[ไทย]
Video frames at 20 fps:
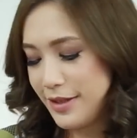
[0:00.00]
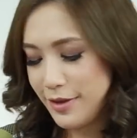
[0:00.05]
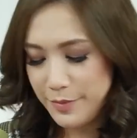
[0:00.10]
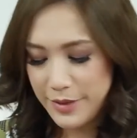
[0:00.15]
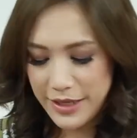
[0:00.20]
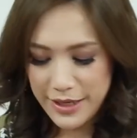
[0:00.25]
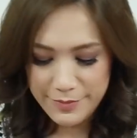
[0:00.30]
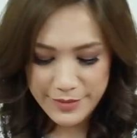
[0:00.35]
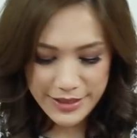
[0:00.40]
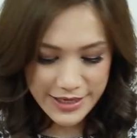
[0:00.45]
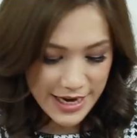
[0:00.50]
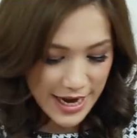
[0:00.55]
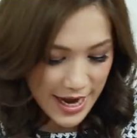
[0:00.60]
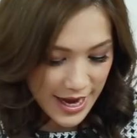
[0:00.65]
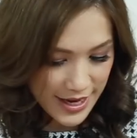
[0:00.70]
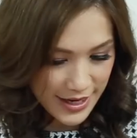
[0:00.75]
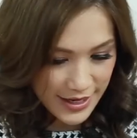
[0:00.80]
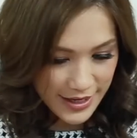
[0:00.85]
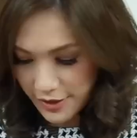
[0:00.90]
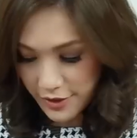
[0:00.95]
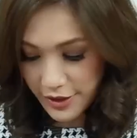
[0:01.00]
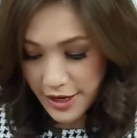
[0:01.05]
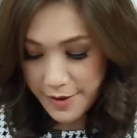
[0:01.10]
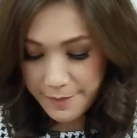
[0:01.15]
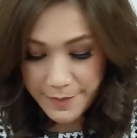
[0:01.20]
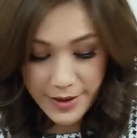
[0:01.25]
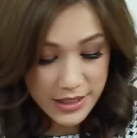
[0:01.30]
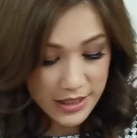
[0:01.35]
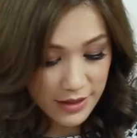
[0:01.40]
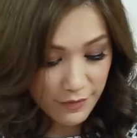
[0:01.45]
ต้องมีคำบรรยายโอเค
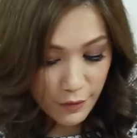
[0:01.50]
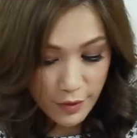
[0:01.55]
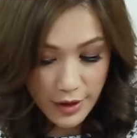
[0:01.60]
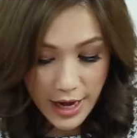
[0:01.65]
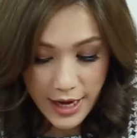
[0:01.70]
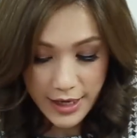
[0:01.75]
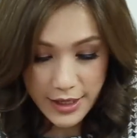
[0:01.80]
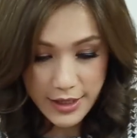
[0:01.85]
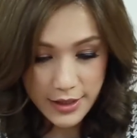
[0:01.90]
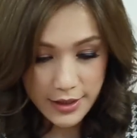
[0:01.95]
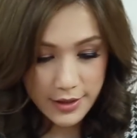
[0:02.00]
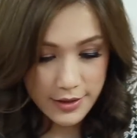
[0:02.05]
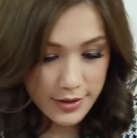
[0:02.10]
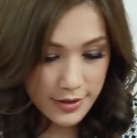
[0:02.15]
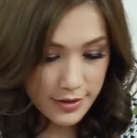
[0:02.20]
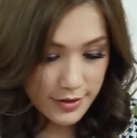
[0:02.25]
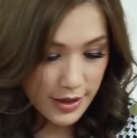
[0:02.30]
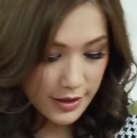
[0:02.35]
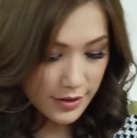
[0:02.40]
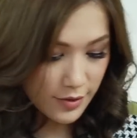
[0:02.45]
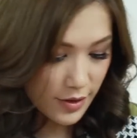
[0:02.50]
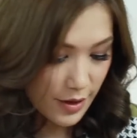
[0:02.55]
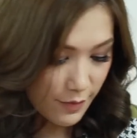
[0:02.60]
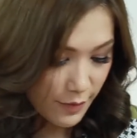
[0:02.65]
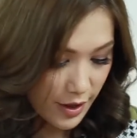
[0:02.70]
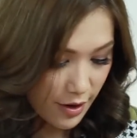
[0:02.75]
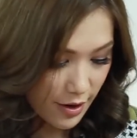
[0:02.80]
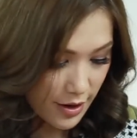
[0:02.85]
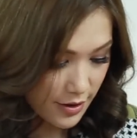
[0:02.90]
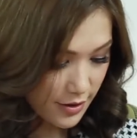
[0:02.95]
ไปซีโฟร่ากันเถอะรักโซเก็บ
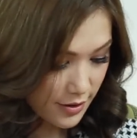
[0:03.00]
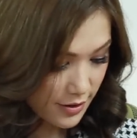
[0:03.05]
ไว้ก่อน